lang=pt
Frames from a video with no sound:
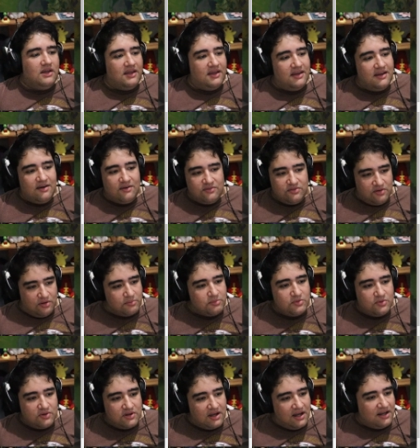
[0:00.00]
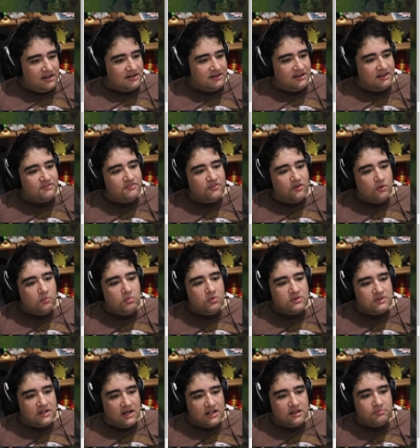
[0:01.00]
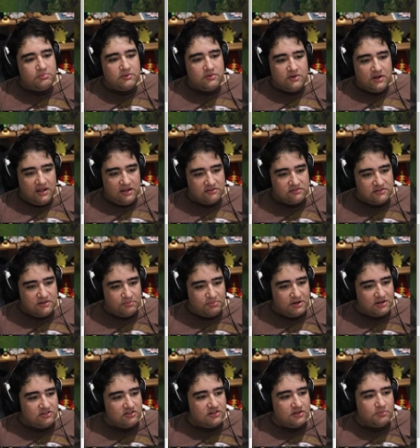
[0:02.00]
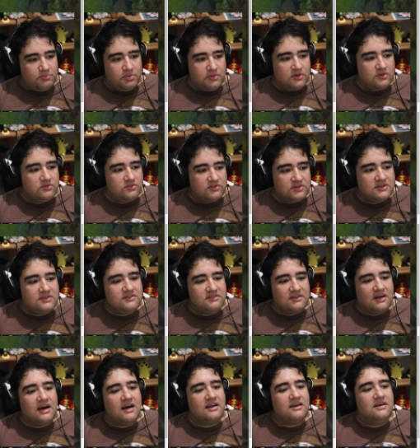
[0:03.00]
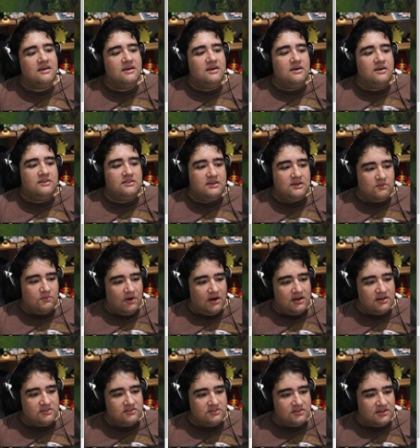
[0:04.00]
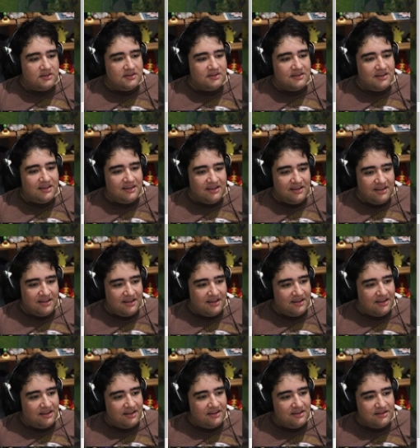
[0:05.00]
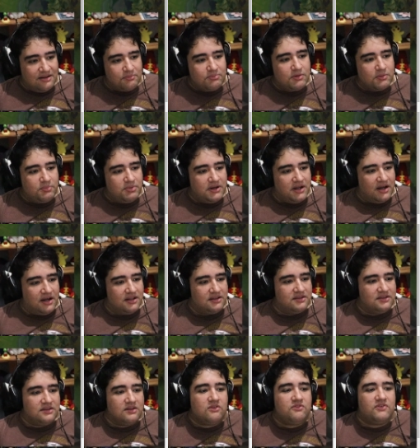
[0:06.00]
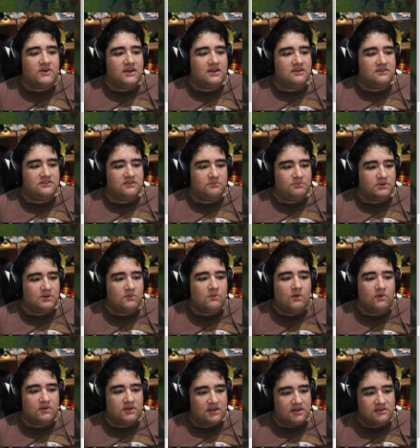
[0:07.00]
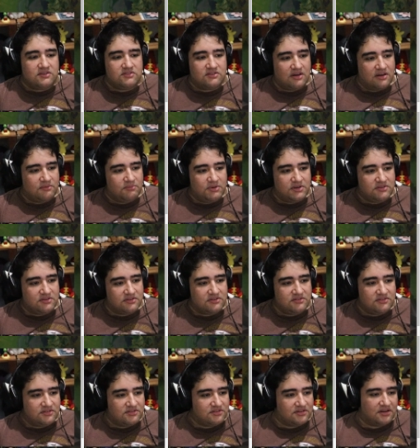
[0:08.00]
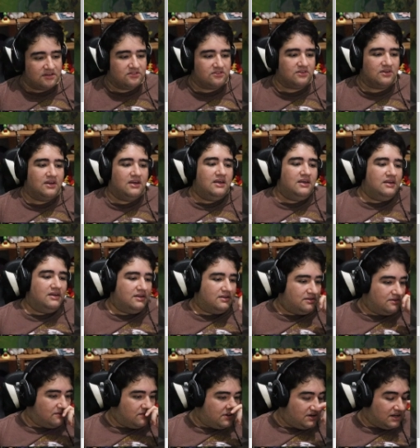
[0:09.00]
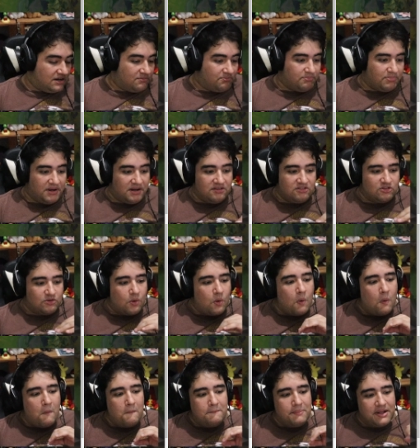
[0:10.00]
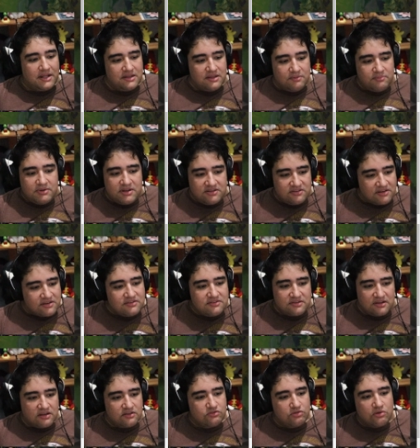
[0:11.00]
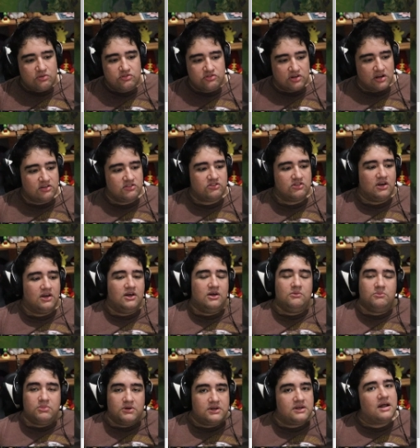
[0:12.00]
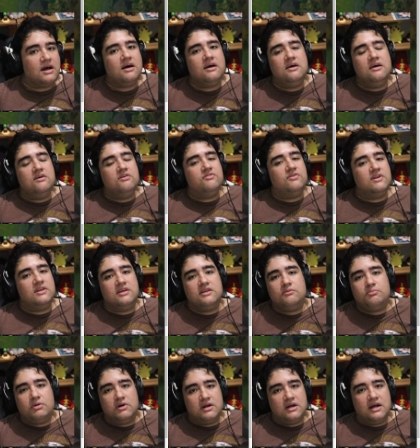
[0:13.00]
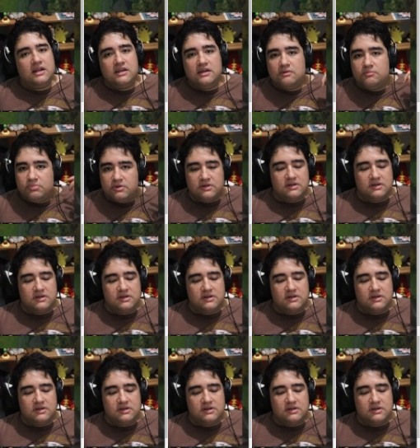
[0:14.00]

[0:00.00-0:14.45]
é o nome do cara, né? Foi multado pelo resto da partida por utilizar linguagem é, inapropriada e não vai receber qualquer mensagem de chat. Então o cara perde completamente acesso ao chat por estar tá falando porcaria,